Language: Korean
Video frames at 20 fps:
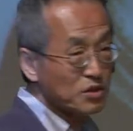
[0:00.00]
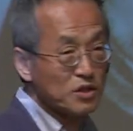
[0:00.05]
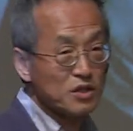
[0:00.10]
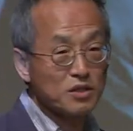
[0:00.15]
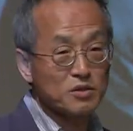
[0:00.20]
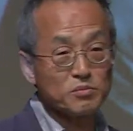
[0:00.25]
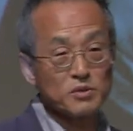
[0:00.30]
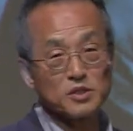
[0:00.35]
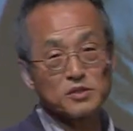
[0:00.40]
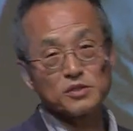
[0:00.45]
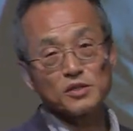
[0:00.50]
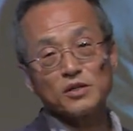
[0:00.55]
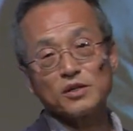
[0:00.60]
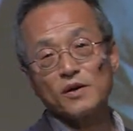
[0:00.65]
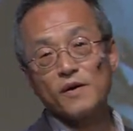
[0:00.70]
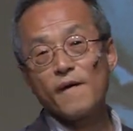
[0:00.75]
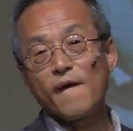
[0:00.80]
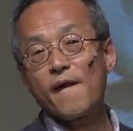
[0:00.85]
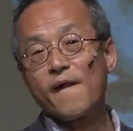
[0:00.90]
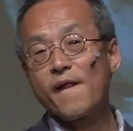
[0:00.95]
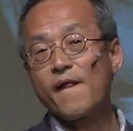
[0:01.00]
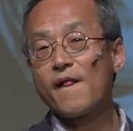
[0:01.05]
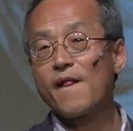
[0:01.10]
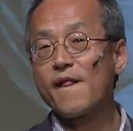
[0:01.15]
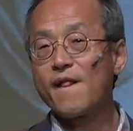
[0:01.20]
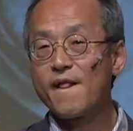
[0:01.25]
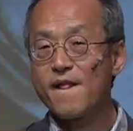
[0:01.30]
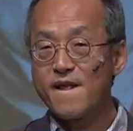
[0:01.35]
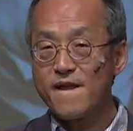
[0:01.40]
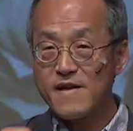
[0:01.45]
읽으면서
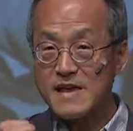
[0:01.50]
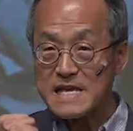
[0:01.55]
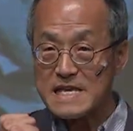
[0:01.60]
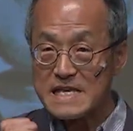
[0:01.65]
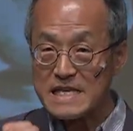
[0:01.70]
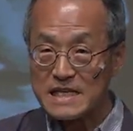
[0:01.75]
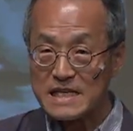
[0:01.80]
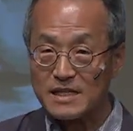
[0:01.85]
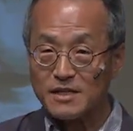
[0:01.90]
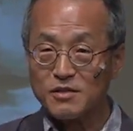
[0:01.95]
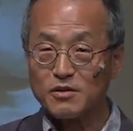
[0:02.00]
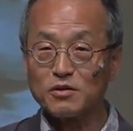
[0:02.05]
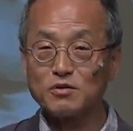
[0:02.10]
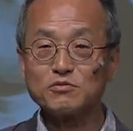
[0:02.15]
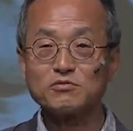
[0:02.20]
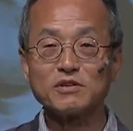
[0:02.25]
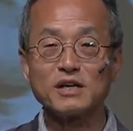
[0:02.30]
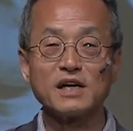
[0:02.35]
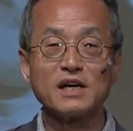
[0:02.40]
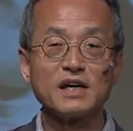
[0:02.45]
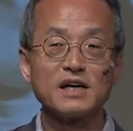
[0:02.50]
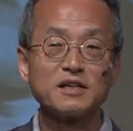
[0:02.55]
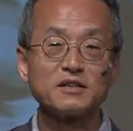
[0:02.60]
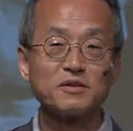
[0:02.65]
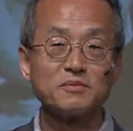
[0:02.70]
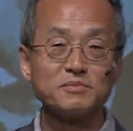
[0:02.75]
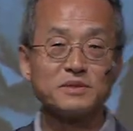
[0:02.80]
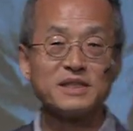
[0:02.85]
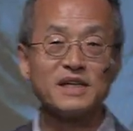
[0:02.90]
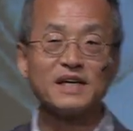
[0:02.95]
이거구나 한
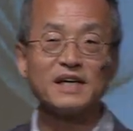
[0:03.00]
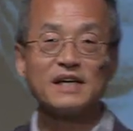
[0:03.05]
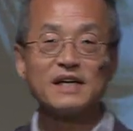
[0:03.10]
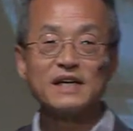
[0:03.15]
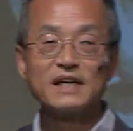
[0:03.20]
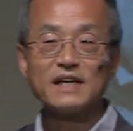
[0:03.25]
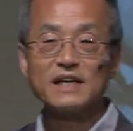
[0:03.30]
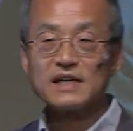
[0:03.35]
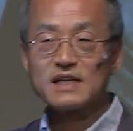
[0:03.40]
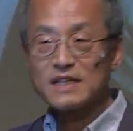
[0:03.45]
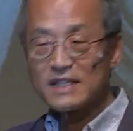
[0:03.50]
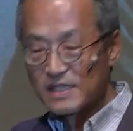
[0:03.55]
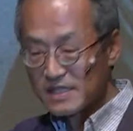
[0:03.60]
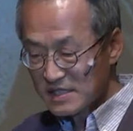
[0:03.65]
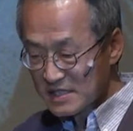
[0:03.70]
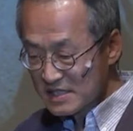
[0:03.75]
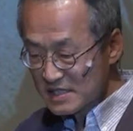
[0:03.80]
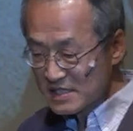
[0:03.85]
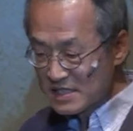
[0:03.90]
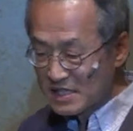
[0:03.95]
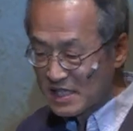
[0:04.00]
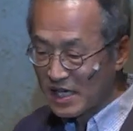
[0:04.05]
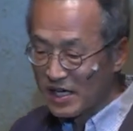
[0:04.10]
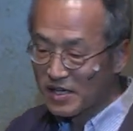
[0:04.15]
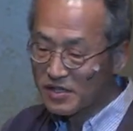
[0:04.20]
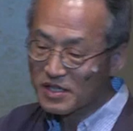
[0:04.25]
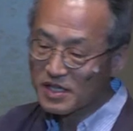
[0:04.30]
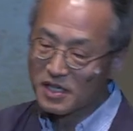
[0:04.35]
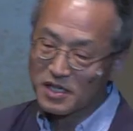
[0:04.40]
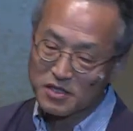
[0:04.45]
겁니다.
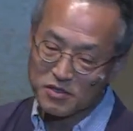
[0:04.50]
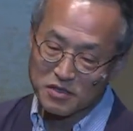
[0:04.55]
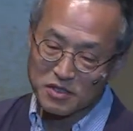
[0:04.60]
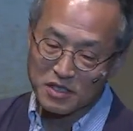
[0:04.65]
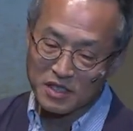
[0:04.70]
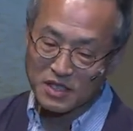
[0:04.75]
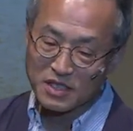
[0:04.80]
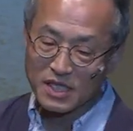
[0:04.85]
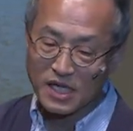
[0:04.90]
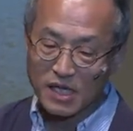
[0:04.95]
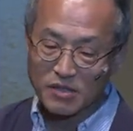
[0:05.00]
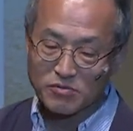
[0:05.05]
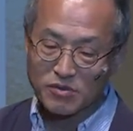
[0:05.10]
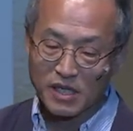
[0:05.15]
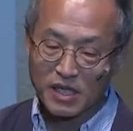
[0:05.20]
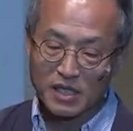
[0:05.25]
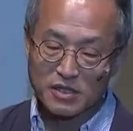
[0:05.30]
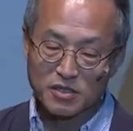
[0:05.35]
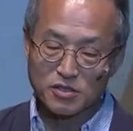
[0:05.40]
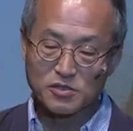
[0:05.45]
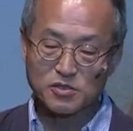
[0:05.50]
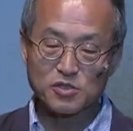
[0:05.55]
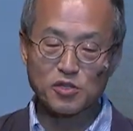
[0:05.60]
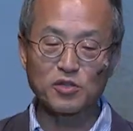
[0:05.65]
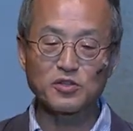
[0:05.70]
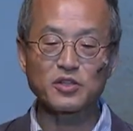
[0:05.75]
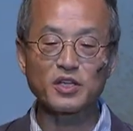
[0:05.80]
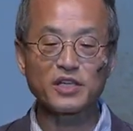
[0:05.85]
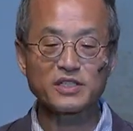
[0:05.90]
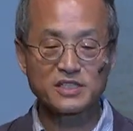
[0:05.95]
자연계에는 인간과 같은
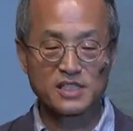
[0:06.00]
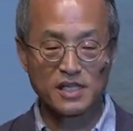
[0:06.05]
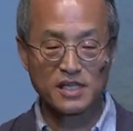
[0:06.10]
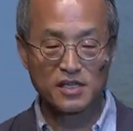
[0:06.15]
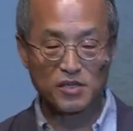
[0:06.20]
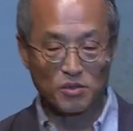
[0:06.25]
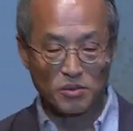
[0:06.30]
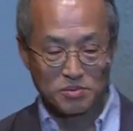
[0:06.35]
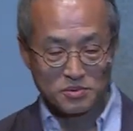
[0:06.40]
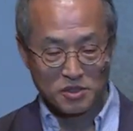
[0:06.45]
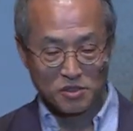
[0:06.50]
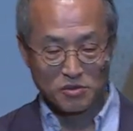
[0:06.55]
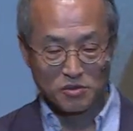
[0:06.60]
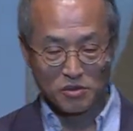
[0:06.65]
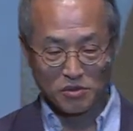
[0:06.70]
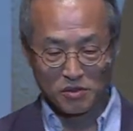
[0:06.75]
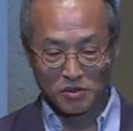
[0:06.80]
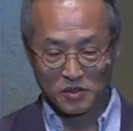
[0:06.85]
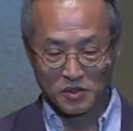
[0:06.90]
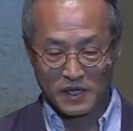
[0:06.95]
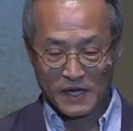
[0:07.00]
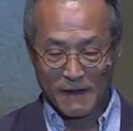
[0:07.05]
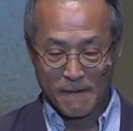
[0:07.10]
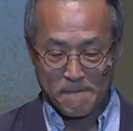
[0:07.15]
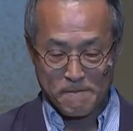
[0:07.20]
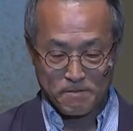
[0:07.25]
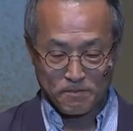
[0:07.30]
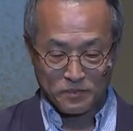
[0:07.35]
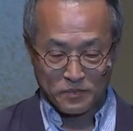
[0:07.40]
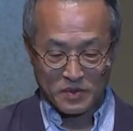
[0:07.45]
선택자가 없어도
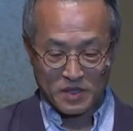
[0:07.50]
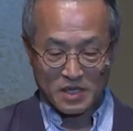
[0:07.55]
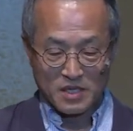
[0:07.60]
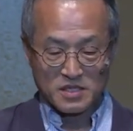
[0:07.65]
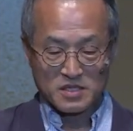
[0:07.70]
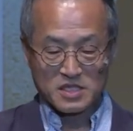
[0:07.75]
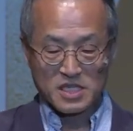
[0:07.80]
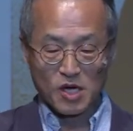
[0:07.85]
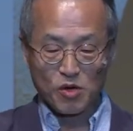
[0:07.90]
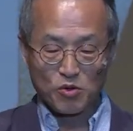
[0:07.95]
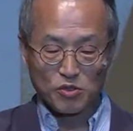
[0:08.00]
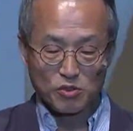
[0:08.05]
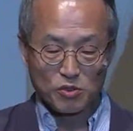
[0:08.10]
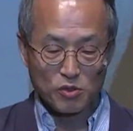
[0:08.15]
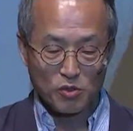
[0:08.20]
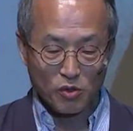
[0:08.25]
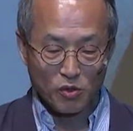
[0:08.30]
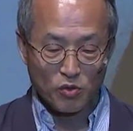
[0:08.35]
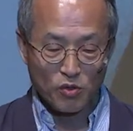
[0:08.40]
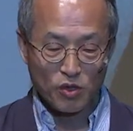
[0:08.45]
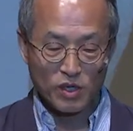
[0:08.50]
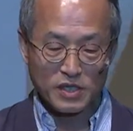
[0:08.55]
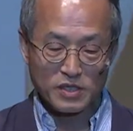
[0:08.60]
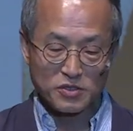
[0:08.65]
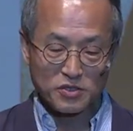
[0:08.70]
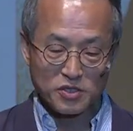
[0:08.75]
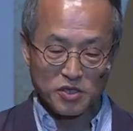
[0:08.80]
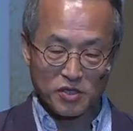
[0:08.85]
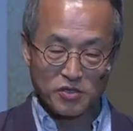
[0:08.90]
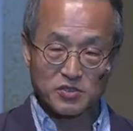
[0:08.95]
자원을 놓고
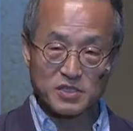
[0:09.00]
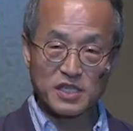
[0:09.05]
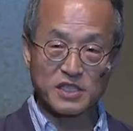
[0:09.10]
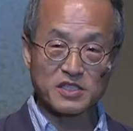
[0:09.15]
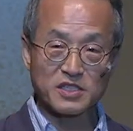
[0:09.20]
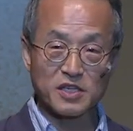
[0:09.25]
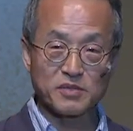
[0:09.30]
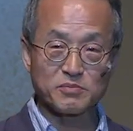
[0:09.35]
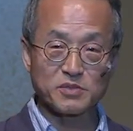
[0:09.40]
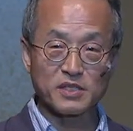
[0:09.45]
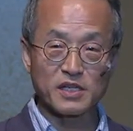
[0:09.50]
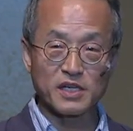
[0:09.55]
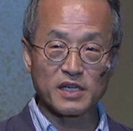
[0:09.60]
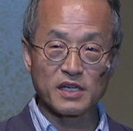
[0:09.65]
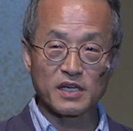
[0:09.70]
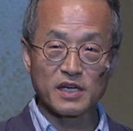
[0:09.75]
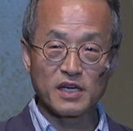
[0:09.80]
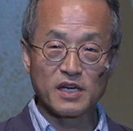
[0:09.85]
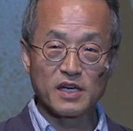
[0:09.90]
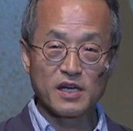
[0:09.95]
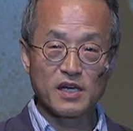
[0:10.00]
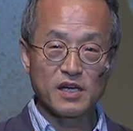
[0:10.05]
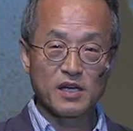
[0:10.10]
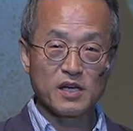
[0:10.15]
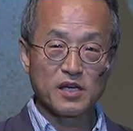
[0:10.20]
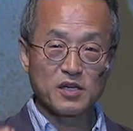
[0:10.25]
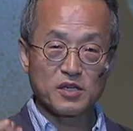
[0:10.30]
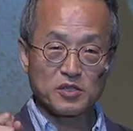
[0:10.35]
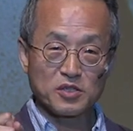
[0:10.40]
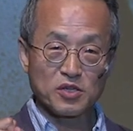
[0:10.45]
하는 경쟁 때문에
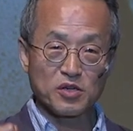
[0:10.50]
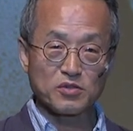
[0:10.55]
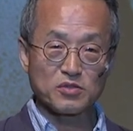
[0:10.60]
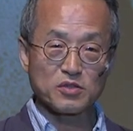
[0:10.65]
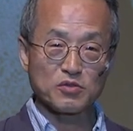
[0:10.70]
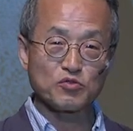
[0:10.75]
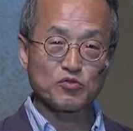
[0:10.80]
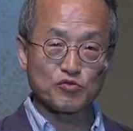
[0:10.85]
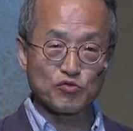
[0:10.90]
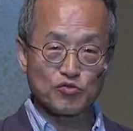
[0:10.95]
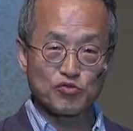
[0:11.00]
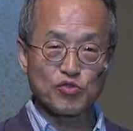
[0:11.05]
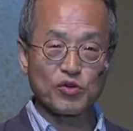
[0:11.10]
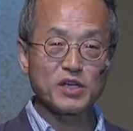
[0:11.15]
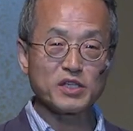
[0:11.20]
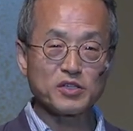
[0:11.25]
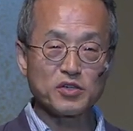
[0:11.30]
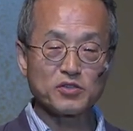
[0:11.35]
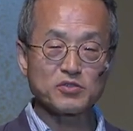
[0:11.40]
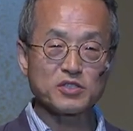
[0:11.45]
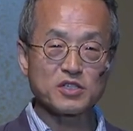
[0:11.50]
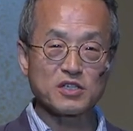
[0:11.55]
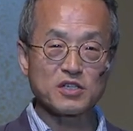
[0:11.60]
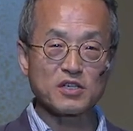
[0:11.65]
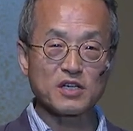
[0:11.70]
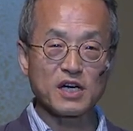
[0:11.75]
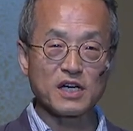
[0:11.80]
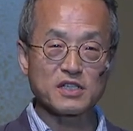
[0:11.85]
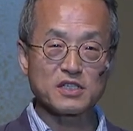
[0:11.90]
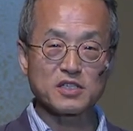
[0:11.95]
형, 우수한 형질을
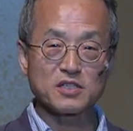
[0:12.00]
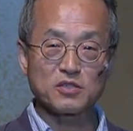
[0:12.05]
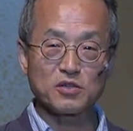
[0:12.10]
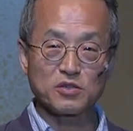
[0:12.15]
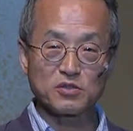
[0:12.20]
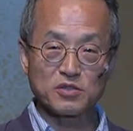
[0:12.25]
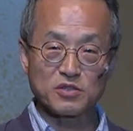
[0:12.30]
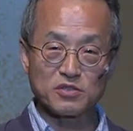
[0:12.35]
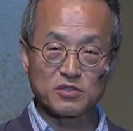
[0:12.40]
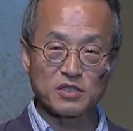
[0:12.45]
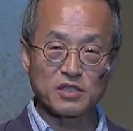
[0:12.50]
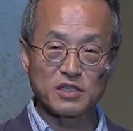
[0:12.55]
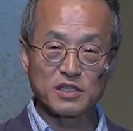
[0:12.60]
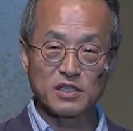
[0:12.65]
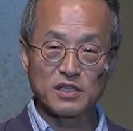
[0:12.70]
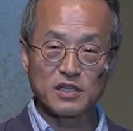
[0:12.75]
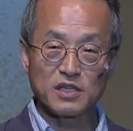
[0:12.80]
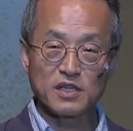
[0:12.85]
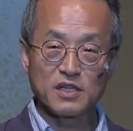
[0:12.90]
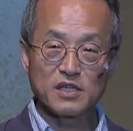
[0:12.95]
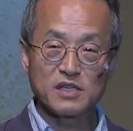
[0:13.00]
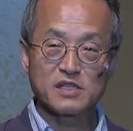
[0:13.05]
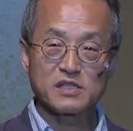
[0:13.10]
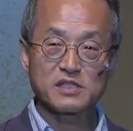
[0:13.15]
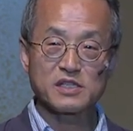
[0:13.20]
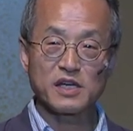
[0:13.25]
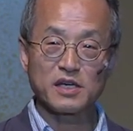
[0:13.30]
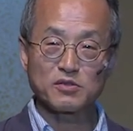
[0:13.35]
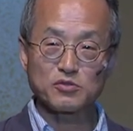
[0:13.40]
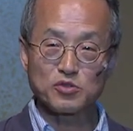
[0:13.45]
가진 것들이
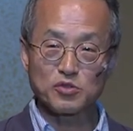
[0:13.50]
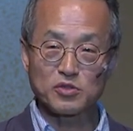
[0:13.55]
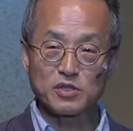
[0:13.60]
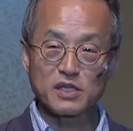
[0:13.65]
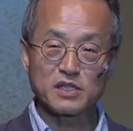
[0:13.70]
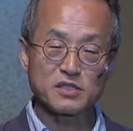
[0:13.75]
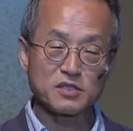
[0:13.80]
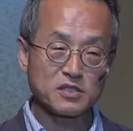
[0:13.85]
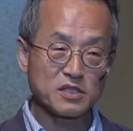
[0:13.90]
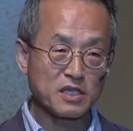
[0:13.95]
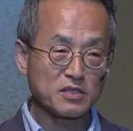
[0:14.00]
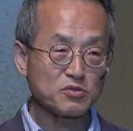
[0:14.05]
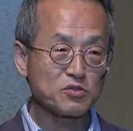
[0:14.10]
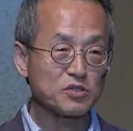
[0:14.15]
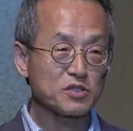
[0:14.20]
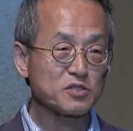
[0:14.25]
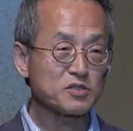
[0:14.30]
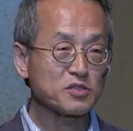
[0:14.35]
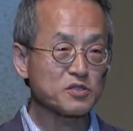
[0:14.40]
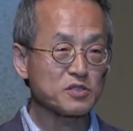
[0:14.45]
생존해, 생존해서